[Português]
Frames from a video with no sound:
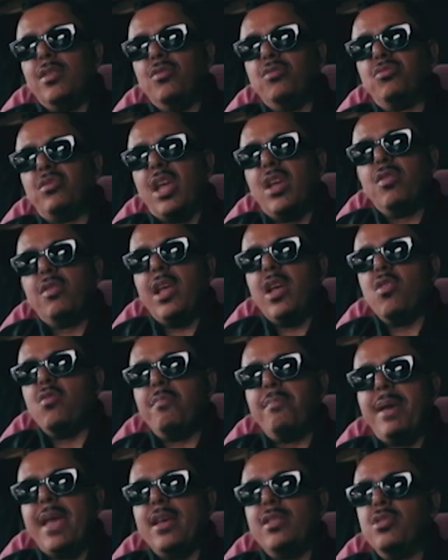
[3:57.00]
Não tenho
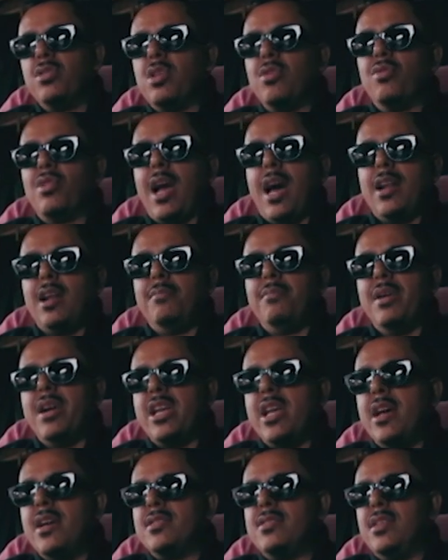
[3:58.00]
nenhum medo que o cara
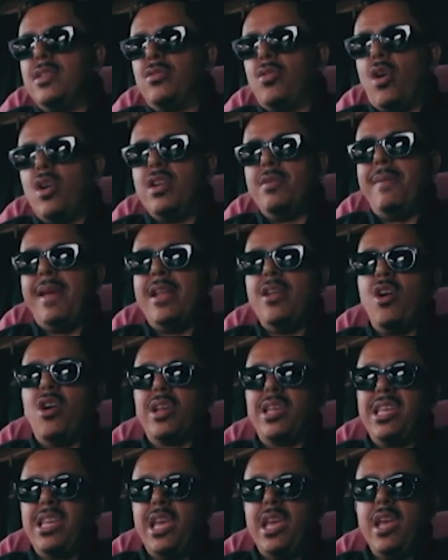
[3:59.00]
amanhã se torne
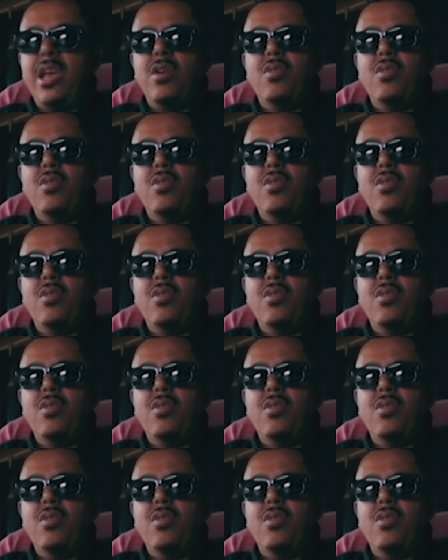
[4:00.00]
melhor que